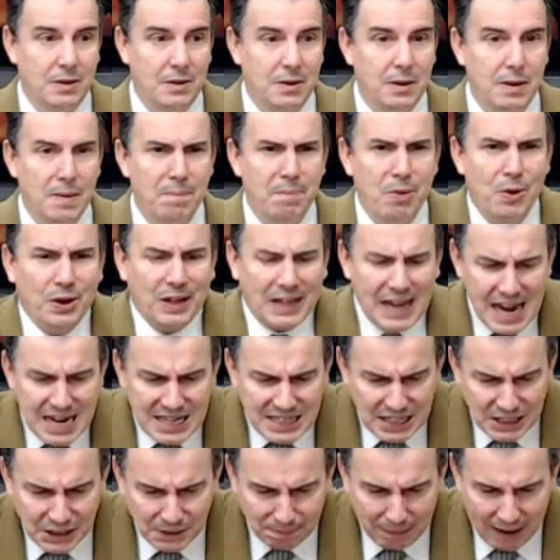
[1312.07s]
¿Por qué esas
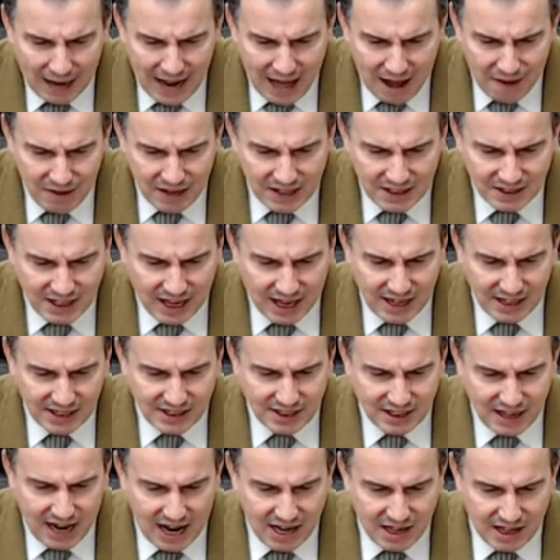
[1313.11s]
palabras tan
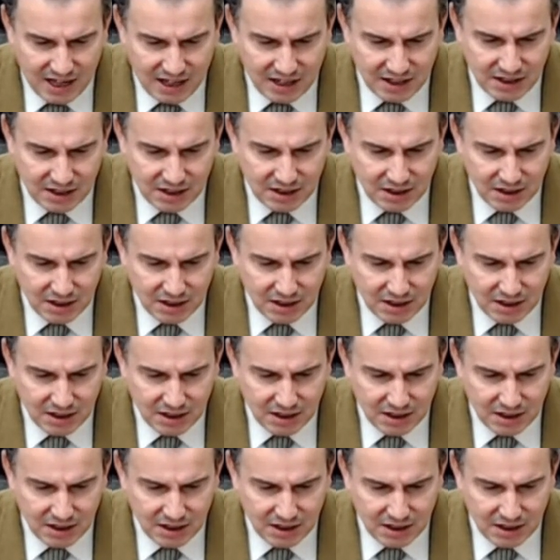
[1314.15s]
extrañas?